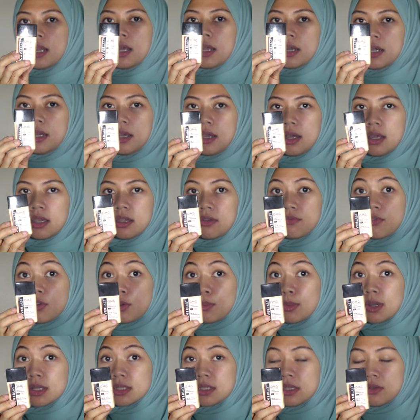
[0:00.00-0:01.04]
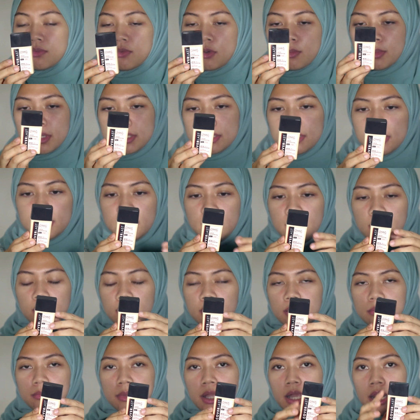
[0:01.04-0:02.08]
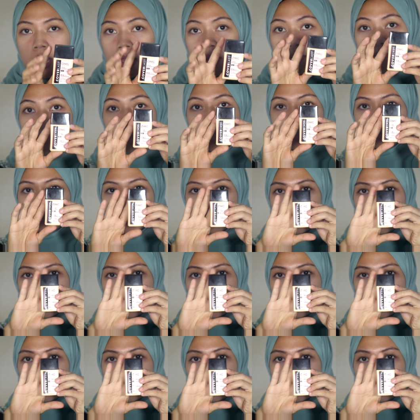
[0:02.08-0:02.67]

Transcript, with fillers: ada informasi-informasi yang bakalan miss